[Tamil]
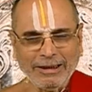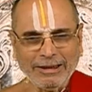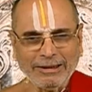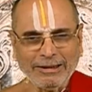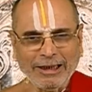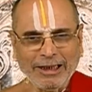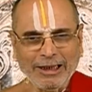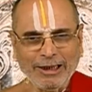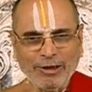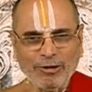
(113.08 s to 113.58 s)

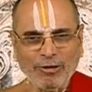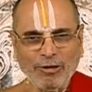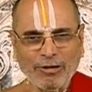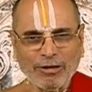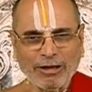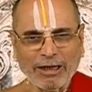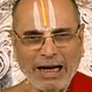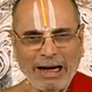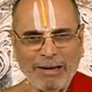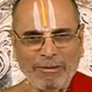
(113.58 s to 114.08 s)
இதில் இன்னொரு
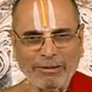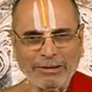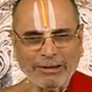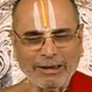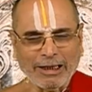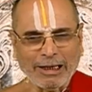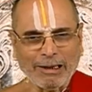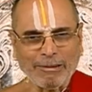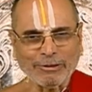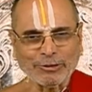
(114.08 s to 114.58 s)
காமம்
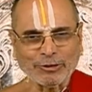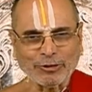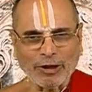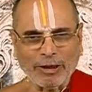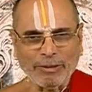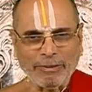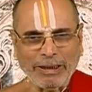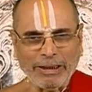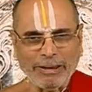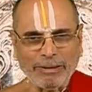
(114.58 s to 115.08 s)
தான் நாம்
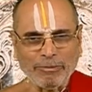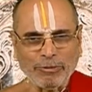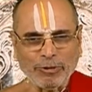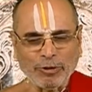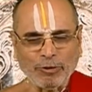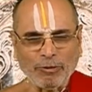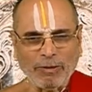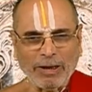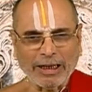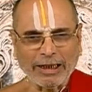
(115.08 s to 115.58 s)
சொன்னவே
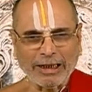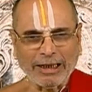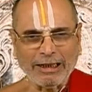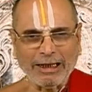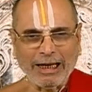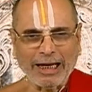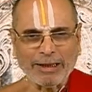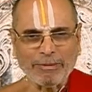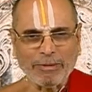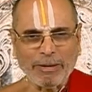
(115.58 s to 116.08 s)
பொதுவாக
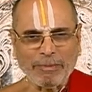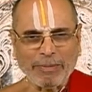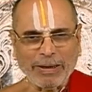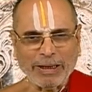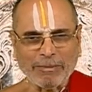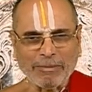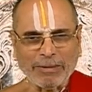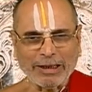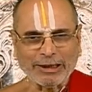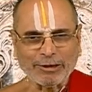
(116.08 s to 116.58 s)
எல்லாருமே
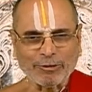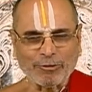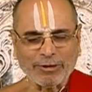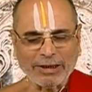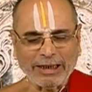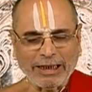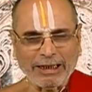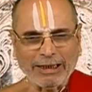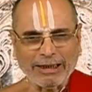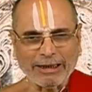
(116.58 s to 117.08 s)

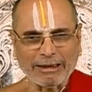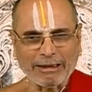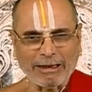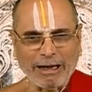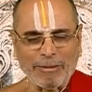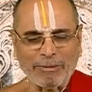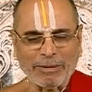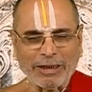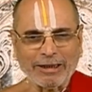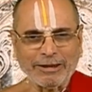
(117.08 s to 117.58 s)
பயன்படுத்தக்கூடிய
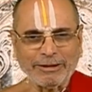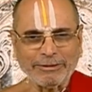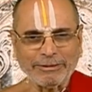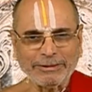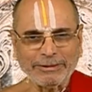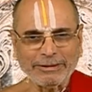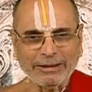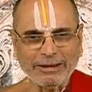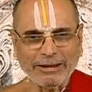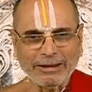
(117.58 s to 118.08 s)
காமங்கள்
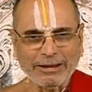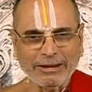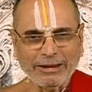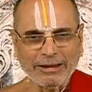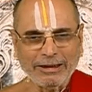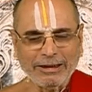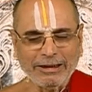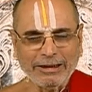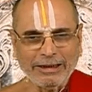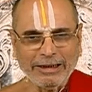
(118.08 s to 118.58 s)

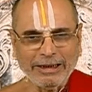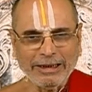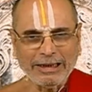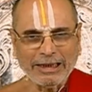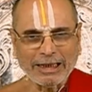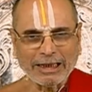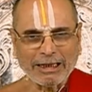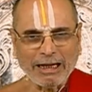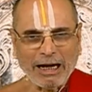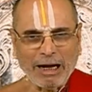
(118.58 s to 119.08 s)

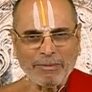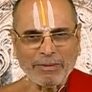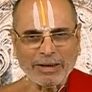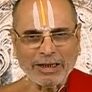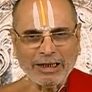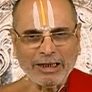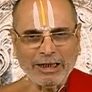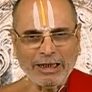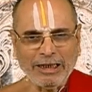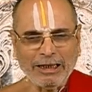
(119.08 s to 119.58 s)
இந்த
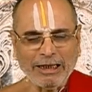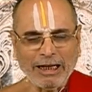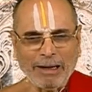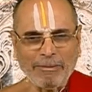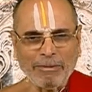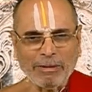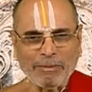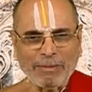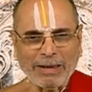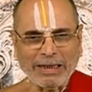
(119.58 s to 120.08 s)
காமங்கள்
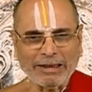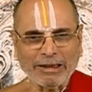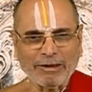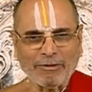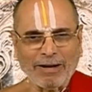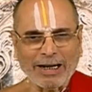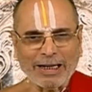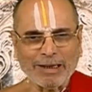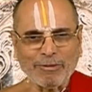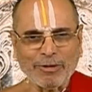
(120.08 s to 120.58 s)
இல்லாமல்
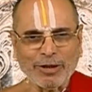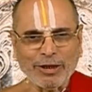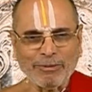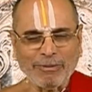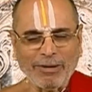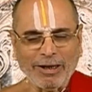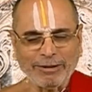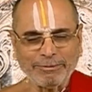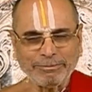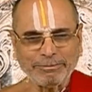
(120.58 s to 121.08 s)
மனிதர் வாழ
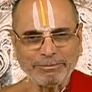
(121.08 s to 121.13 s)
முடியுமா